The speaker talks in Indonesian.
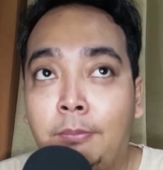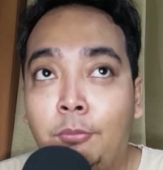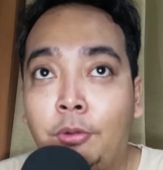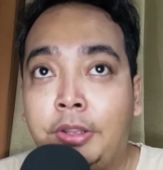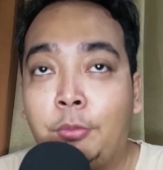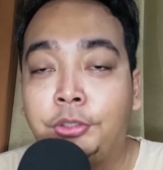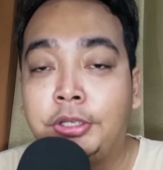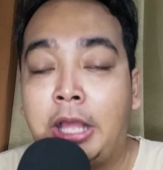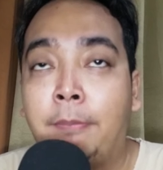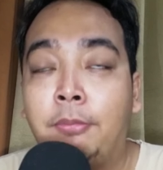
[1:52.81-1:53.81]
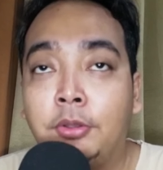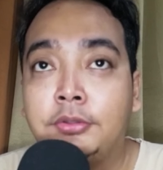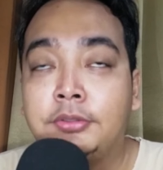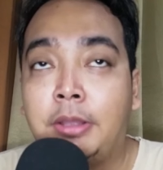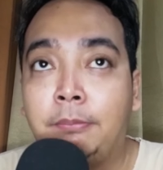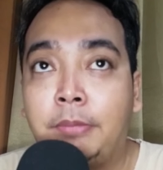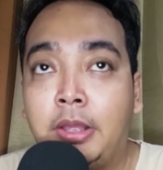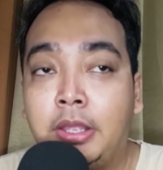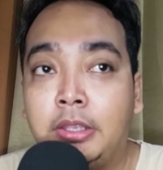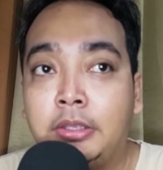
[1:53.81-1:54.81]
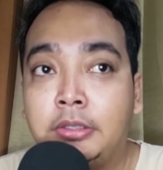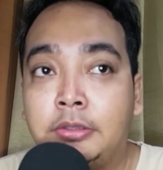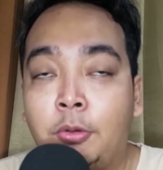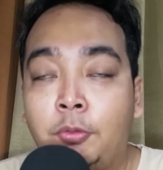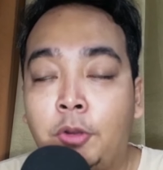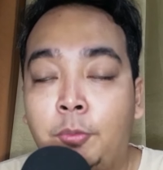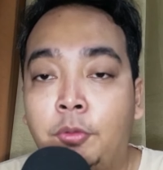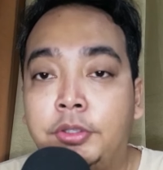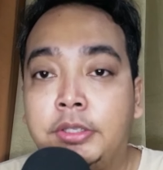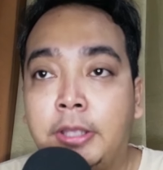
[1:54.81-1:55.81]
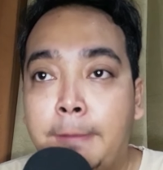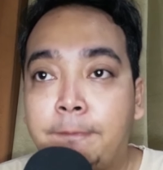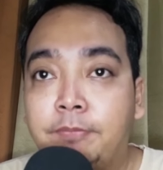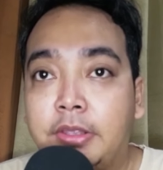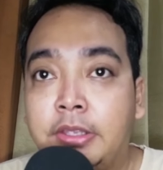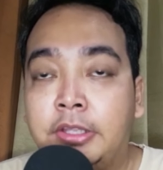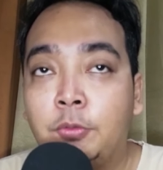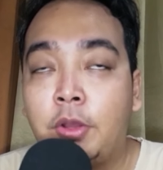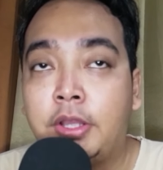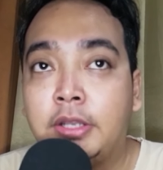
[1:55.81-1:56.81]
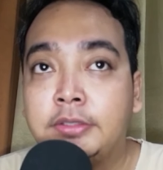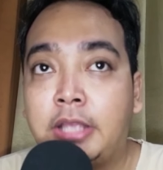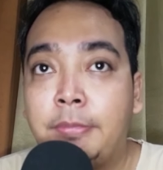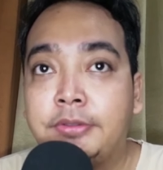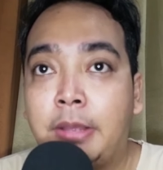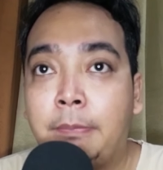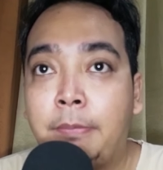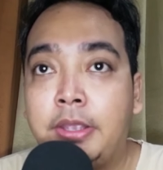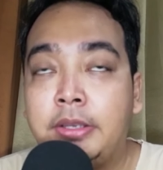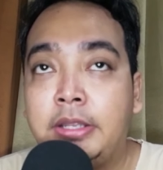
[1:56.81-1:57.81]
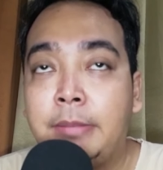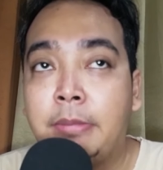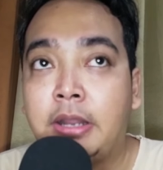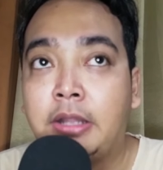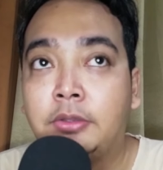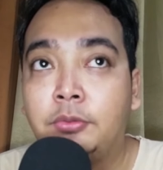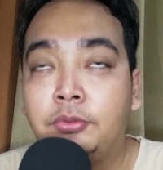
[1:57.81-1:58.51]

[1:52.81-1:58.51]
mulai rutin upload sampai tahun 2023 itu akhirnya saya mencapai di 500